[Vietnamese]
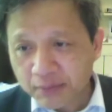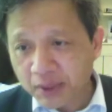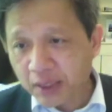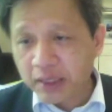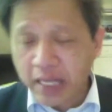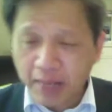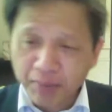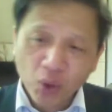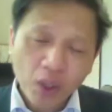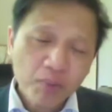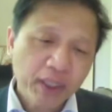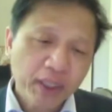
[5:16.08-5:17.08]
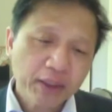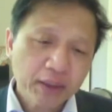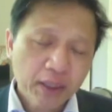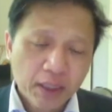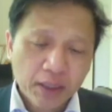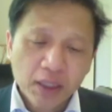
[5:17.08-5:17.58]
nên để mà nói một cách
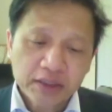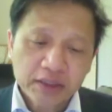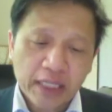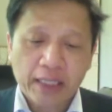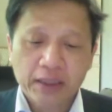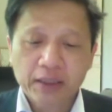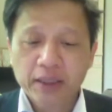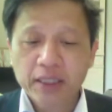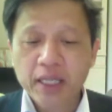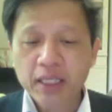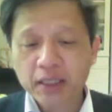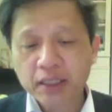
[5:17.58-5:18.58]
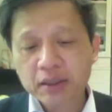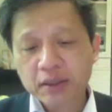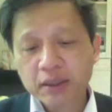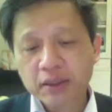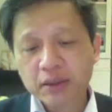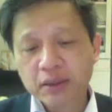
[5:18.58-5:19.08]
đơn giản thì đây là cái
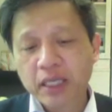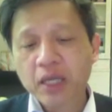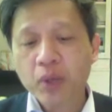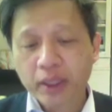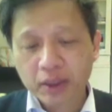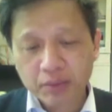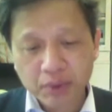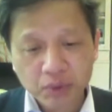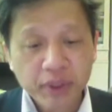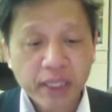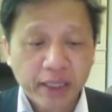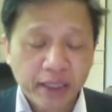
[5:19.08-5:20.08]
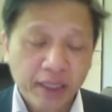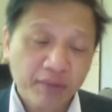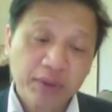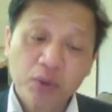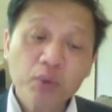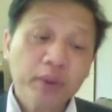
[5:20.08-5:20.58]
cái, cái kế hoạch mà tôi đề nghị
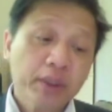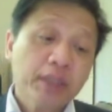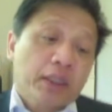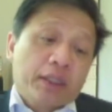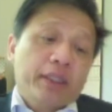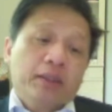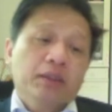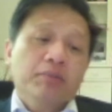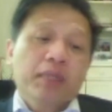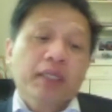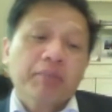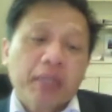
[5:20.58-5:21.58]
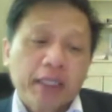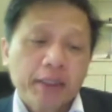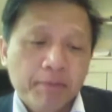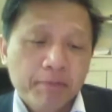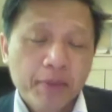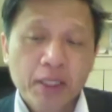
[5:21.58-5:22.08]
và chúng tôi đã thực hiện từ 10 năm nay
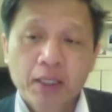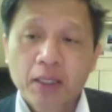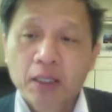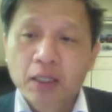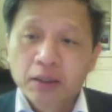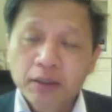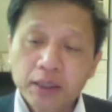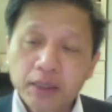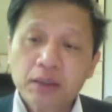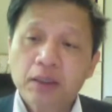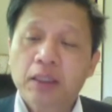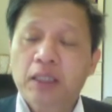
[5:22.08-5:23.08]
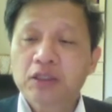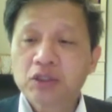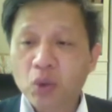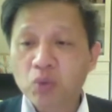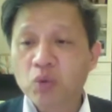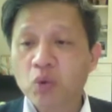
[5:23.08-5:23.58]
thứ nhất là
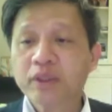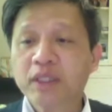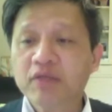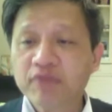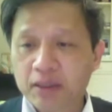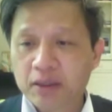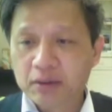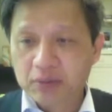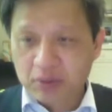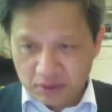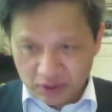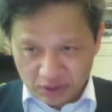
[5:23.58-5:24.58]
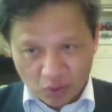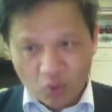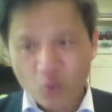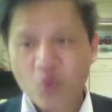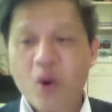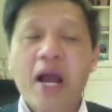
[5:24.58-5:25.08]
dùng quốc tế vận
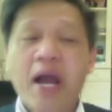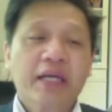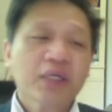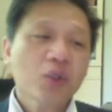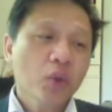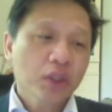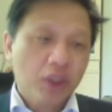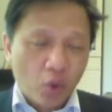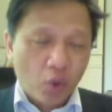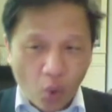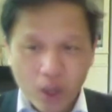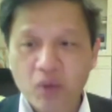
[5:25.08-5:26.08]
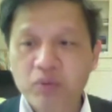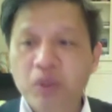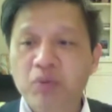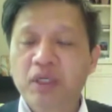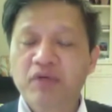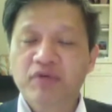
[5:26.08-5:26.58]
qua cái nỗ lực của cộng
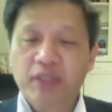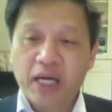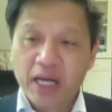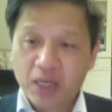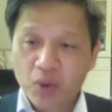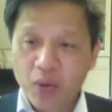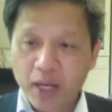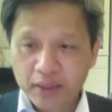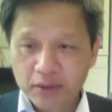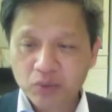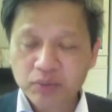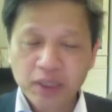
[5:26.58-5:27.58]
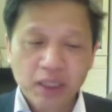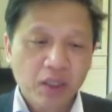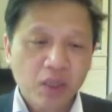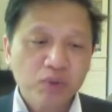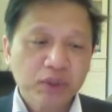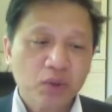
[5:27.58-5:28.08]
đồng người Việt ở hải ngoại chúng ta là
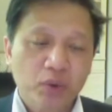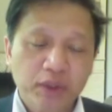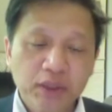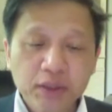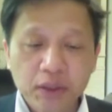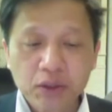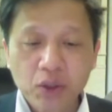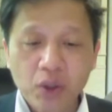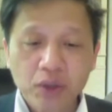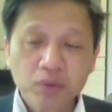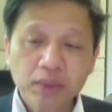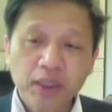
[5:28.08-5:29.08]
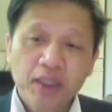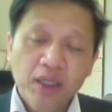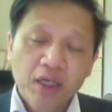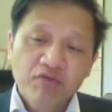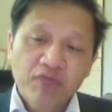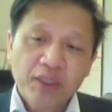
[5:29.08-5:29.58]
công dân của thế giới tự do chúng ta
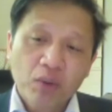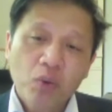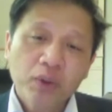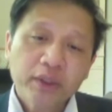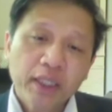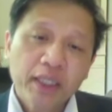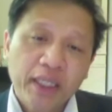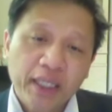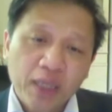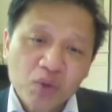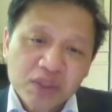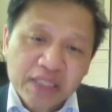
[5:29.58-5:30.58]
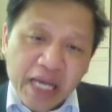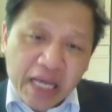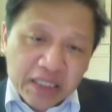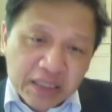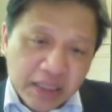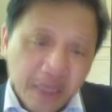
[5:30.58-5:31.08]
vận động quốc tế để kéo
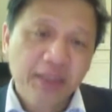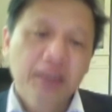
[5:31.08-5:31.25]
giãn ra